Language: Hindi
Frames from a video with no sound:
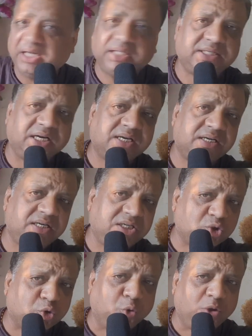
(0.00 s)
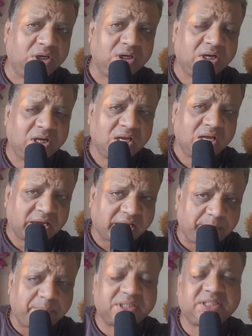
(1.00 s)
टीचर स्कूल
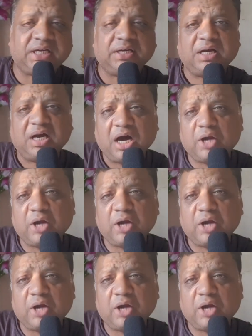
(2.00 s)
के बच्चे